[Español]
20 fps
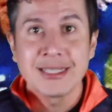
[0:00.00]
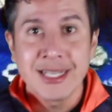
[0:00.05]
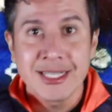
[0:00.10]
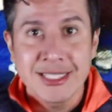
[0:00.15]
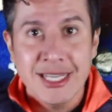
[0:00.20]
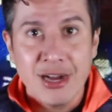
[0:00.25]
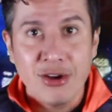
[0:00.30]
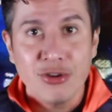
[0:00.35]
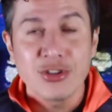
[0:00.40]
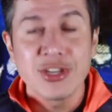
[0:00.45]

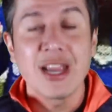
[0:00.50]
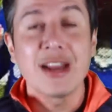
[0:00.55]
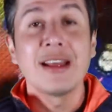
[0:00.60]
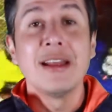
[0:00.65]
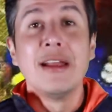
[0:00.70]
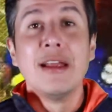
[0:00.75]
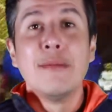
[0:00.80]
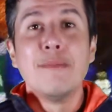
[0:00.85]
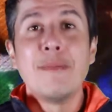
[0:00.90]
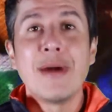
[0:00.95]
desarrollar
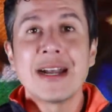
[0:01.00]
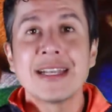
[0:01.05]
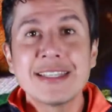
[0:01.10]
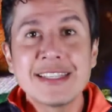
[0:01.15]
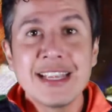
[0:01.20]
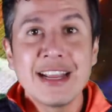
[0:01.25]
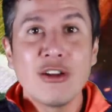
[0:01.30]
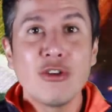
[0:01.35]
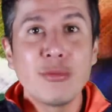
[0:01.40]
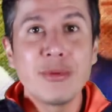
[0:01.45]

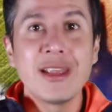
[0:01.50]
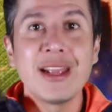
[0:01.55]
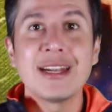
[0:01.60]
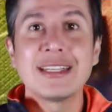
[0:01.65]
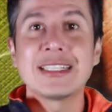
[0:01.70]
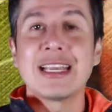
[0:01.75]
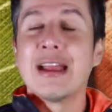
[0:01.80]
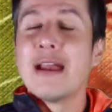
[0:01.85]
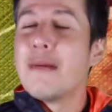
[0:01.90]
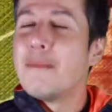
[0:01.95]
Marcelo
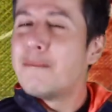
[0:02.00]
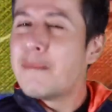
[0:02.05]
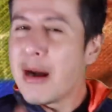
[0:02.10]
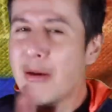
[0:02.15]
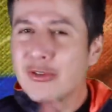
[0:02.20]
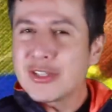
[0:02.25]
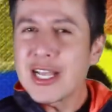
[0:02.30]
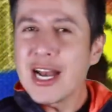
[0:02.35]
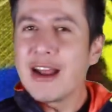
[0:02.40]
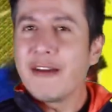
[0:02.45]
Bielsa.
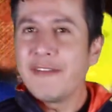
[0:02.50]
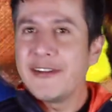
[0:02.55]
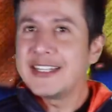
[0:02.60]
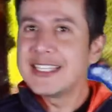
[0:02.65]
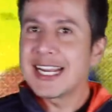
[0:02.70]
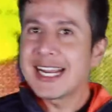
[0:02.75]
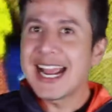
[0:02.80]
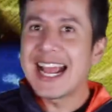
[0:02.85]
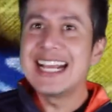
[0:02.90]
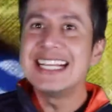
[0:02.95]
Vamos a la
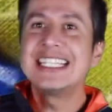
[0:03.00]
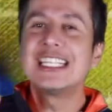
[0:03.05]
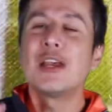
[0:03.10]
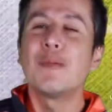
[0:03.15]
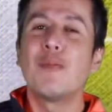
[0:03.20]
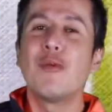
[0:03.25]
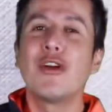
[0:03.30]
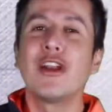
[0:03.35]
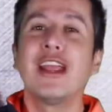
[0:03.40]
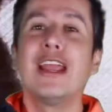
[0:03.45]
defensa que ahí se
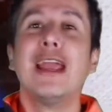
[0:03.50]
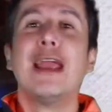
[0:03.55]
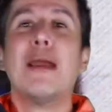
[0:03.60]
pone